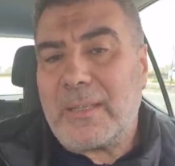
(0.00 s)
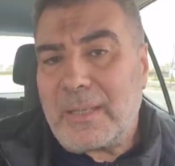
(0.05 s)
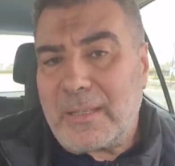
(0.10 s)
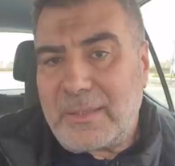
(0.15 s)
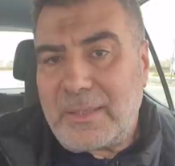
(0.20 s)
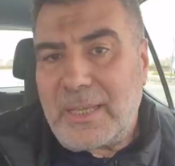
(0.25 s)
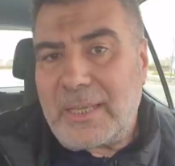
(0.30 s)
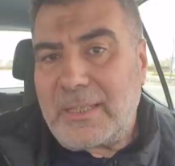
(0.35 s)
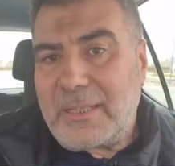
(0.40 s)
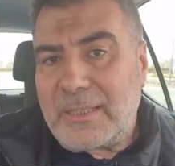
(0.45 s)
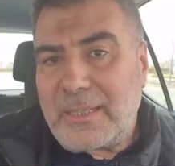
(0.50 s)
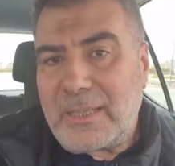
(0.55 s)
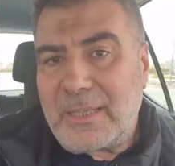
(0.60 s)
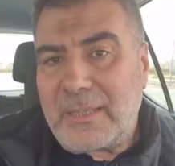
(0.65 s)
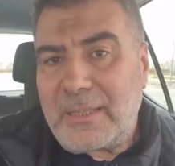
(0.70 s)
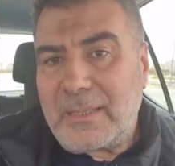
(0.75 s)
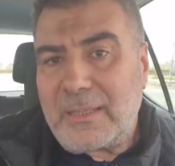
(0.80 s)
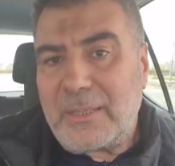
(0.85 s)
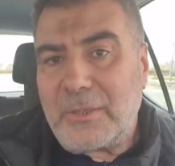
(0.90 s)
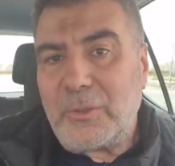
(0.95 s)

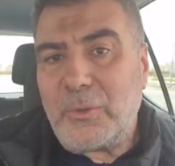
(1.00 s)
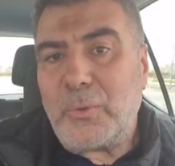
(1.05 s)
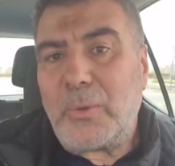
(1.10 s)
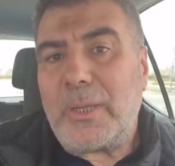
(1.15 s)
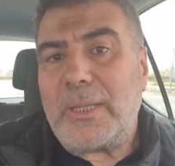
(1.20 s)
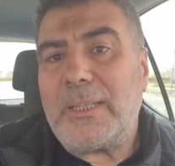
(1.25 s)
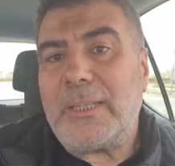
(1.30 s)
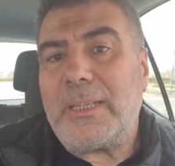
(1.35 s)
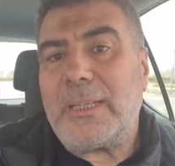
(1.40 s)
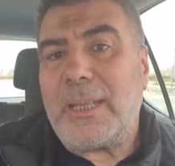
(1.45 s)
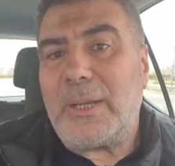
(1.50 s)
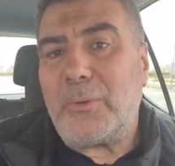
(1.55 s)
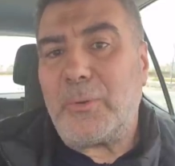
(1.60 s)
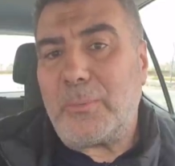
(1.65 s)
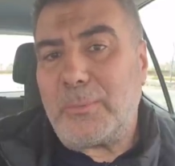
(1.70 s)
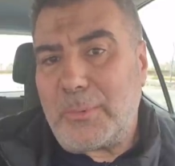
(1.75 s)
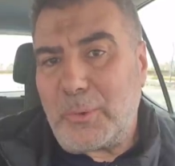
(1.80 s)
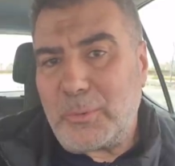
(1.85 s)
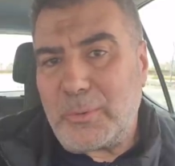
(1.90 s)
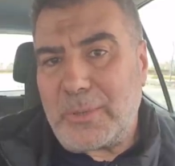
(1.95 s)
كذلك يحيي الله
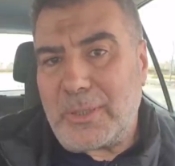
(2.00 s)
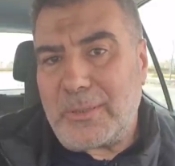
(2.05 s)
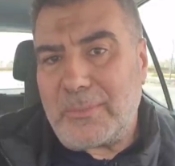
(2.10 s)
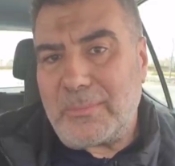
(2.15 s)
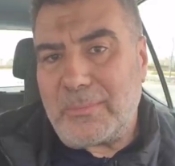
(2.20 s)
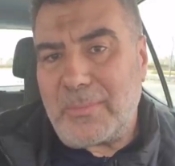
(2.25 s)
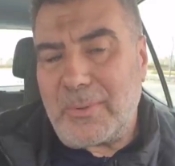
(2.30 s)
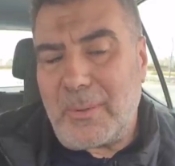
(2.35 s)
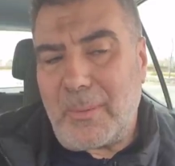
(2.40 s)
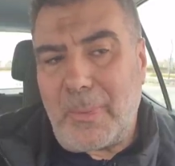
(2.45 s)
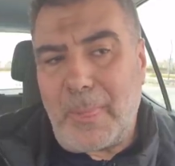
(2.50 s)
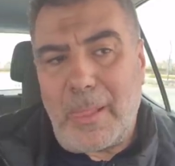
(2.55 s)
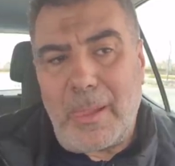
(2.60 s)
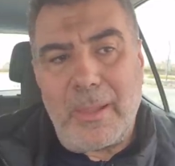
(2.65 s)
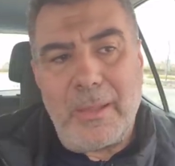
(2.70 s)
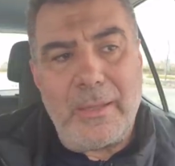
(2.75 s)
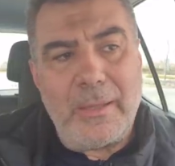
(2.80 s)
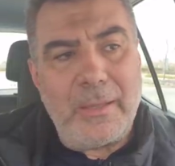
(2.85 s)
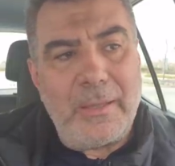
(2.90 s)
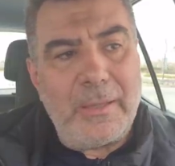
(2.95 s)
الموتى
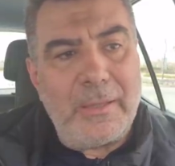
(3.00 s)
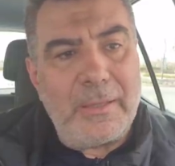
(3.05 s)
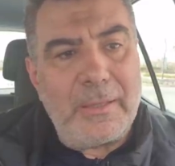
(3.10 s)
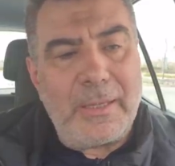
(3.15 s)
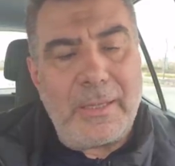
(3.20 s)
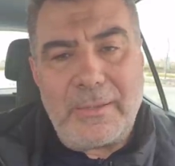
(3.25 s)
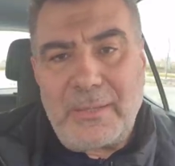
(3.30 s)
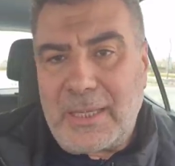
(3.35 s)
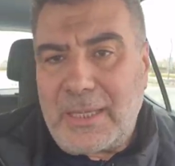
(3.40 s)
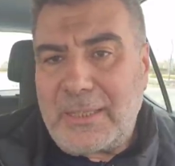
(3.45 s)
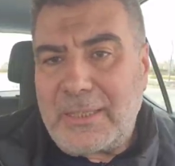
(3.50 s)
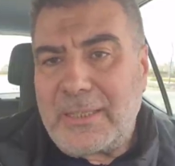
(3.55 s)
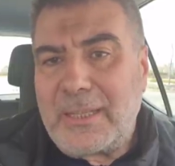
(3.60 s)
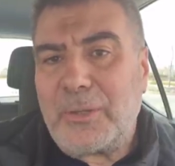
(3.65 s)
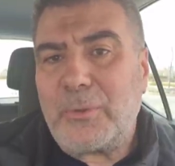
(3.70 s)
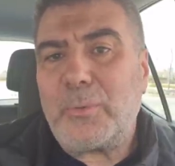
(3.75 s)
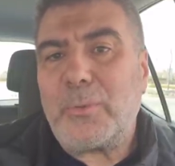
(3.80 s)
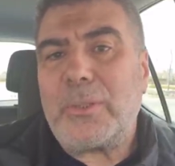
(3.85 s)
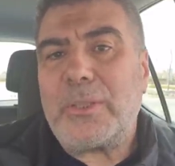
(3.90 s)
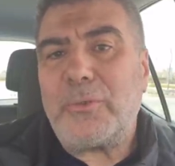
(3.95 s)
كذلك
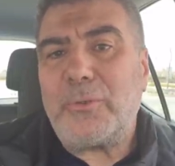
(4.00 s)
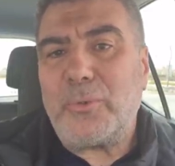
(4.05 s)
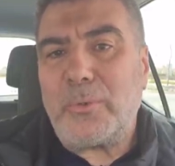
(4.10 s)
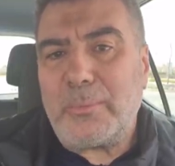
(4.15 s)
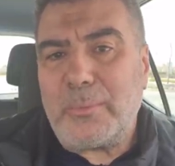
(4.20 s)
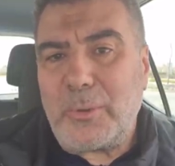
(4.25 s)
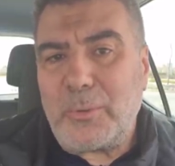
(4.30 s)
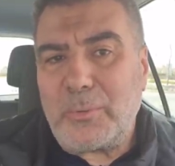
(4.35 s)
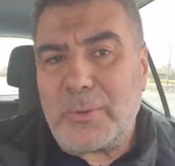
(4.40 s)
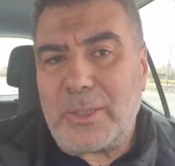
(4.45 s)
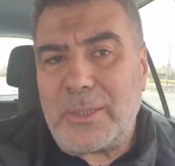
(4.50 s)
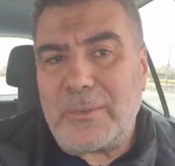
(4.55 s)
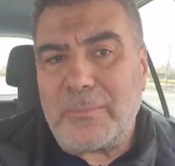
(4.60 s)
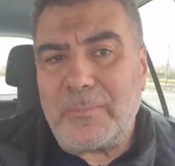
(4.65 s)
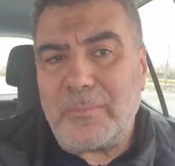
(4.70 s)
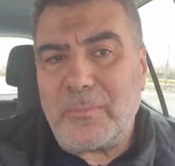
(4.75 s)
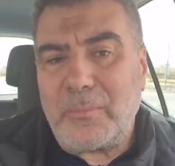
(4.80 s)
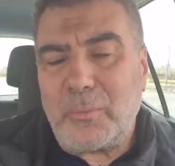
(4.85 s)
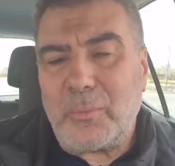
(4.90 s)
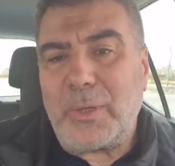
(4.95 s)
نخرج الموتى
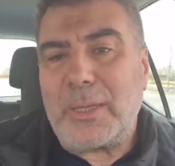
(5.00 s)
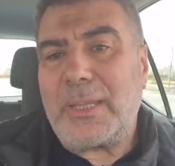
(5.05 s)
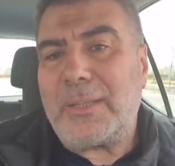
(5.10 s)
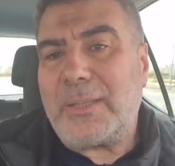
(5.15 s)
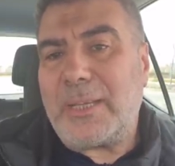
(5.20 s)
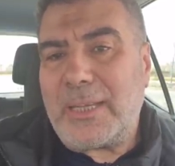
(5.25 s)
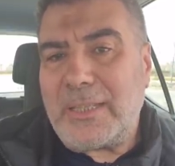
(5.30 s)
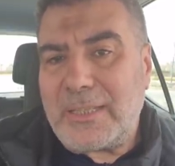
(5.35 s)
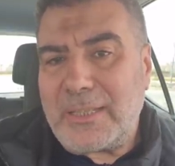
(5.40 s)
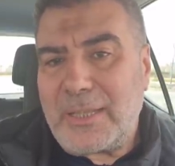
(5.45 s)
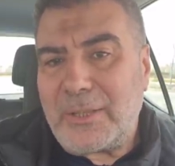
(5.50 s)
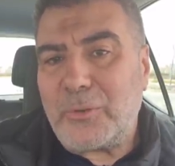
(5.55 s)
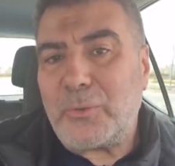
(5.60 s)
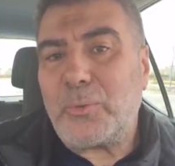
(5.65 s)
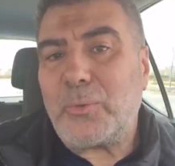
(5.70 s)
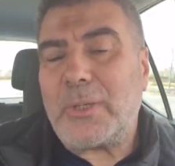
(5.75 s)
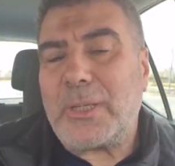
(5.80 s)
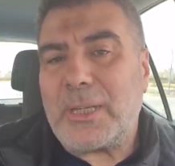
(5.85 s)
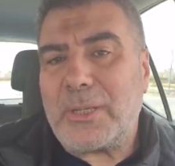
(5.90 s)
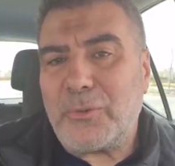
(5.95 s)
وكذلك
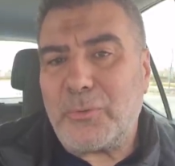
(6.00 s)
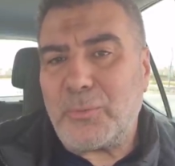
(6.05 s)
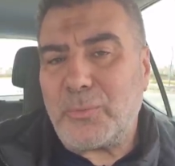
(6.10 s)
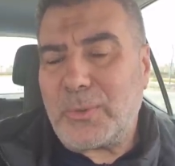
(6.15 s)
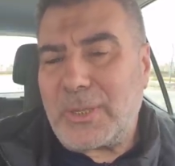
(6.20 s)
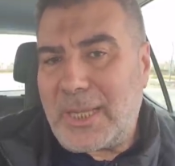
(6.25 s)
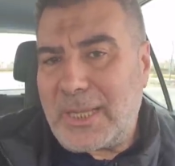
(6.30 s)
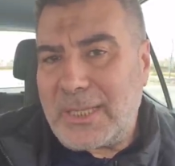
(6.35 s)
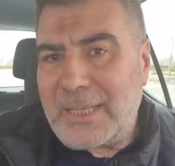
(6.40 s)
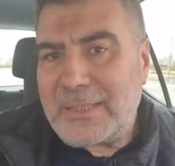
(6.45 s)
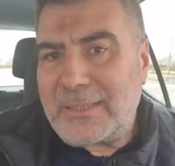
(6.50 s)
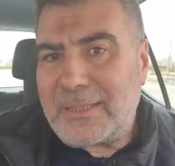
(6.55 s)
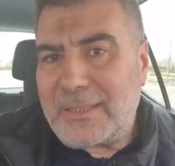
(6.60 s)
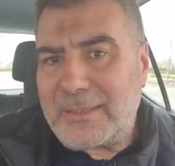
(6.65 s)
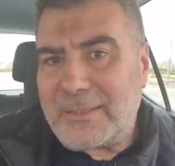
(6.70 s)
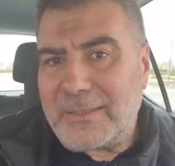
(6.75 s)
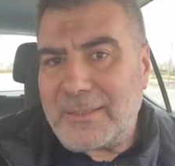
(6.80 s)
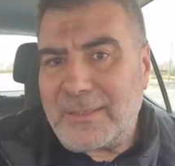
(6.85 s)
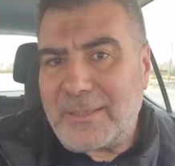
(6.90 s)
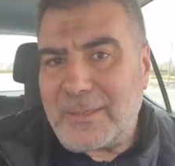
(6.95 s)
تخرجون آيات
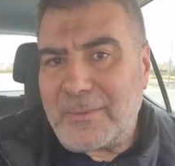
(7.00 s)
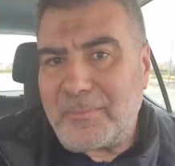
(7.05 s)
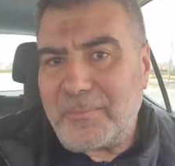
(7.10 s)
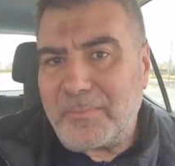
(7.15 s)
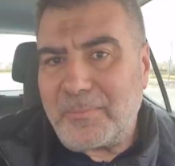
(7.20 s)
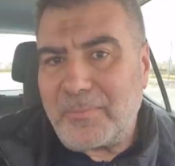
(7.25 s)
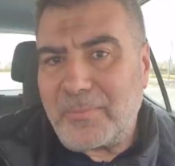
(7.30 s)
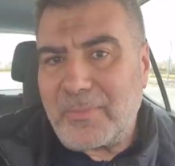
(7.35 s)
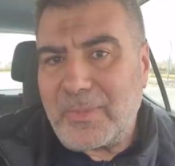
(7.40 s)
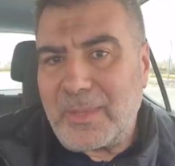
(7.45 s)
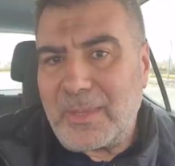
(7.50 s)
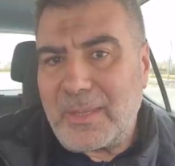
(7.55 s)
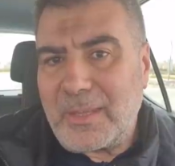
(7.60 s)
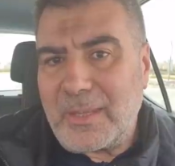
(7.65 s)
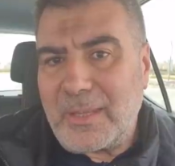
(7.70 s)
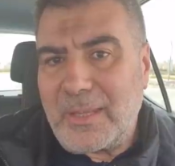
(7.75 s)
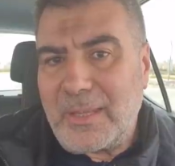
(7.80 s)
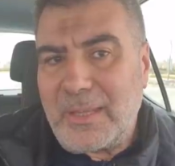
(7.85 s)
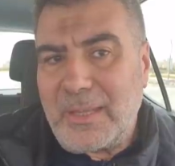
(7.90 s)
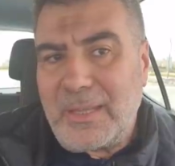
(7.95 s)
كثيرة
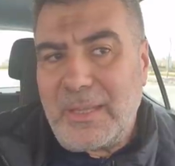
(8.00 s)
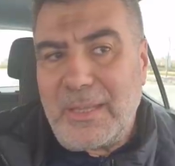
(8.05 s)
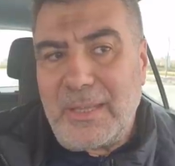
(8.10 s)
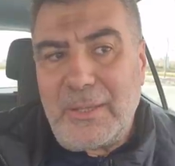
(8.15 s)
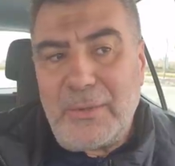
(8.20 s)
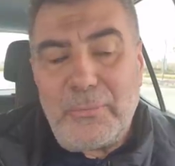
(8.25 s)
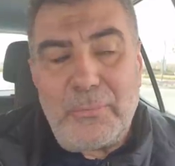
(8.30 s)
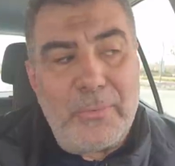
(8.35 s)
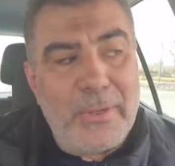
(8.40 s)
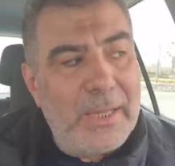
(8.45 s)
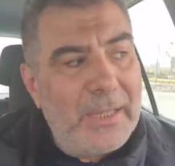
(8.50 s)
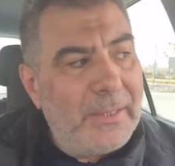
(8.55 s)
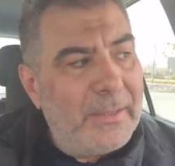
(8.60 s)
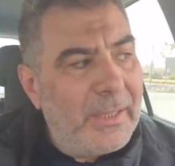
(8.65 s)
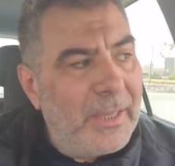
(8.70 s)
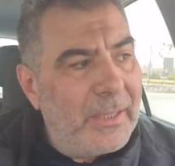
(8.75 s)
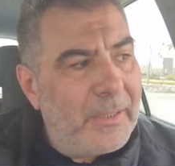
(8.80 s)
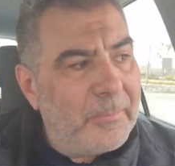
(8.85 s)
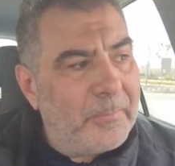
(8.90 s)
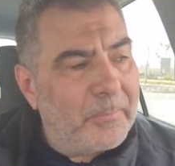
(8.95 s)

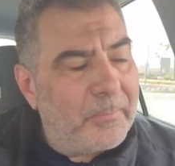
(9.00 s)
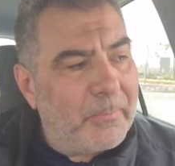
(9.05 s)
فإذا